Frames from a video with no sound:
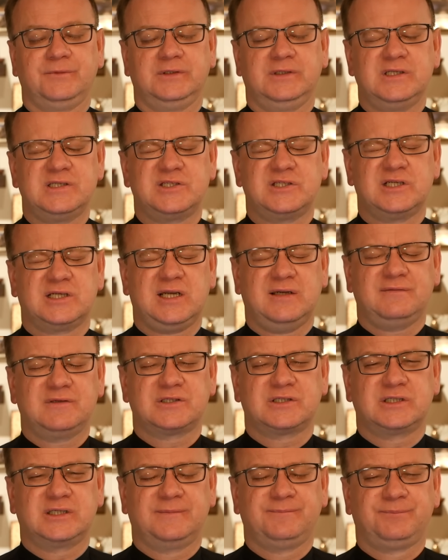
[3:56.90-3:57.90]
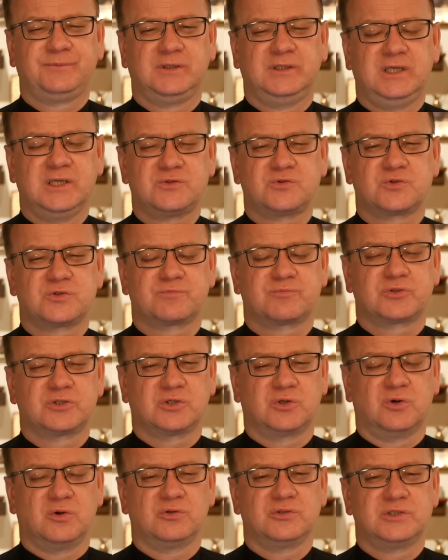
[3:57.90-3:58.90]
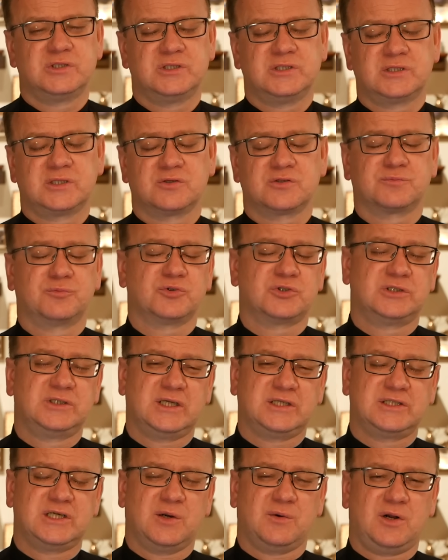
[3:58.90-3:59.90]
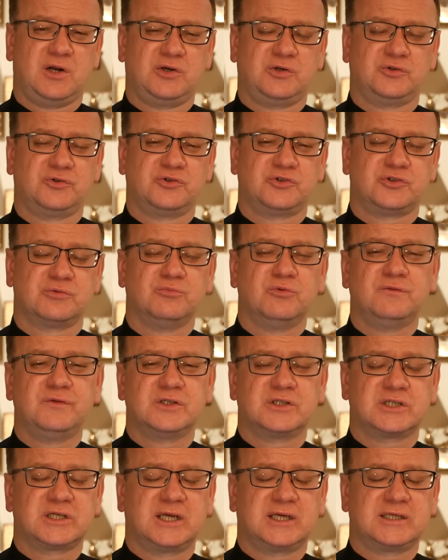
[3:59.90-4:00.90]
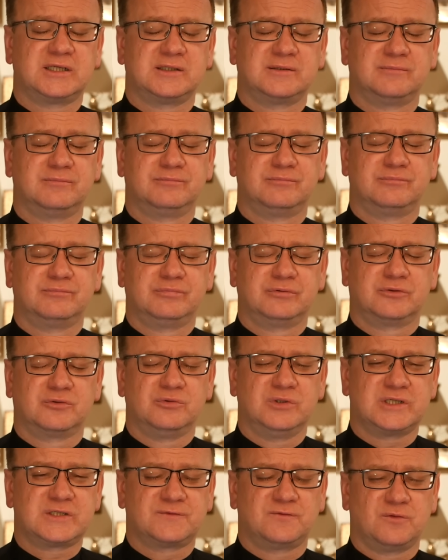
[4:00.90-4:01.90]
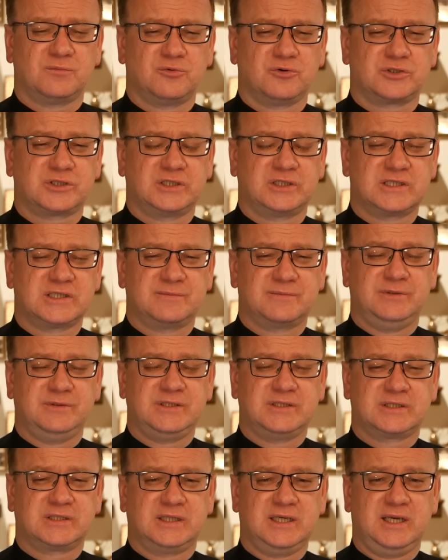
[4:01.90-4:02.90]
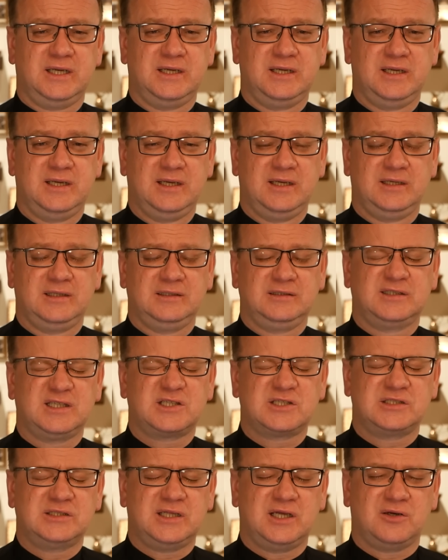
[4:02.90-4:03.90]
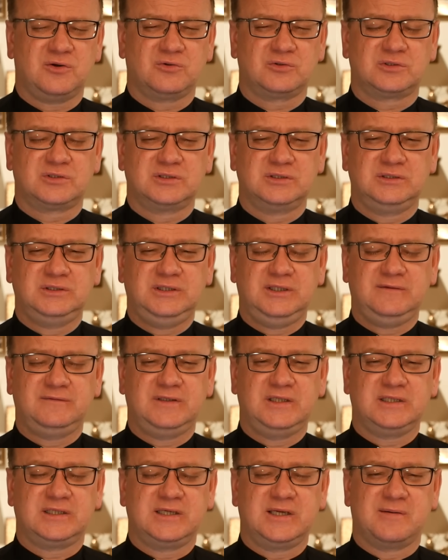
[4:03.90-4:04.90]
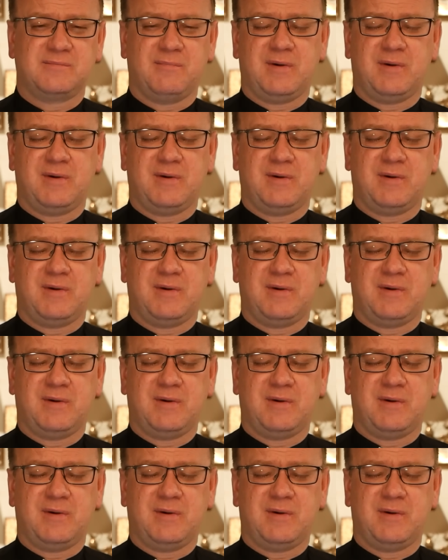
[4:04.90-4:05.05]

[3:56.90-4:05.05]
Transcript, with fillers: to jest ciekawe, że Jezus przychodzi, rozpoczyna działalność, mówi, że Królestwo Boże jest bliskie i zaczyna od niewielkich